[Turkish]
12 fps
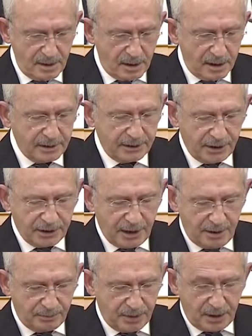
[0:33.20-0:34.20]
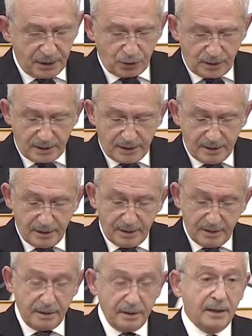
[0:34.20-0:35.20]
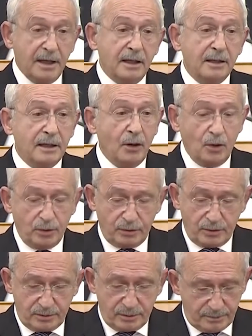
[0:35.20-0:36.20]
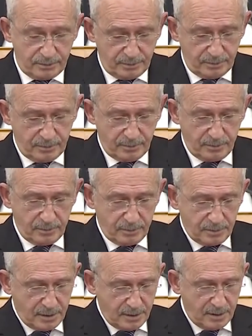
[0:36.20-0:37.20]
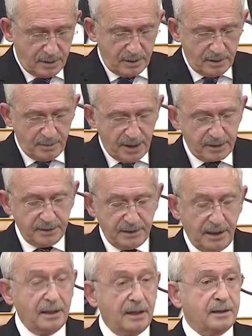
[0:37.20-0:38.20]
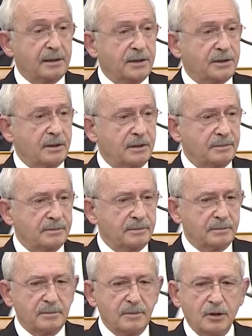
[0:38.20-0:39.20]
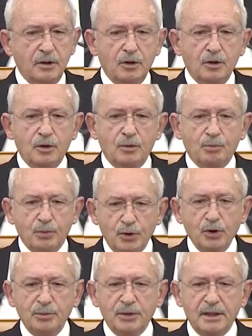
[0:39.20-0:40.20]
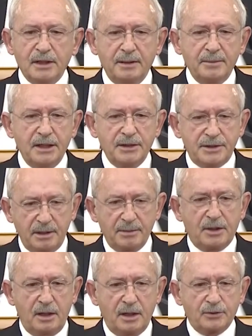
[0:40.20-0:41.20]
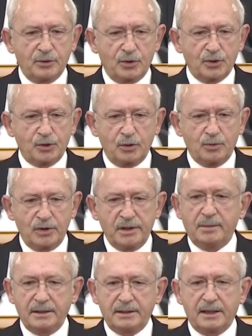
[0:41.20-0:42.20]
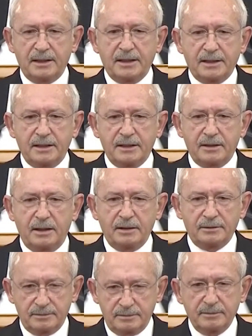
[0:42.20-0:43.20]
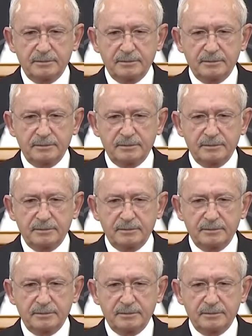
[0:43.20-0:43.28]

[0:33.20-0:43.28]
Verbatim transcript: Anlatacağım biraz sonra neyin ne olduğunu. Bakın değerli arkadaşlarım. Bugün mü yine mecliste bir kanun görüşüyor bu limanlarla ilgili kanun.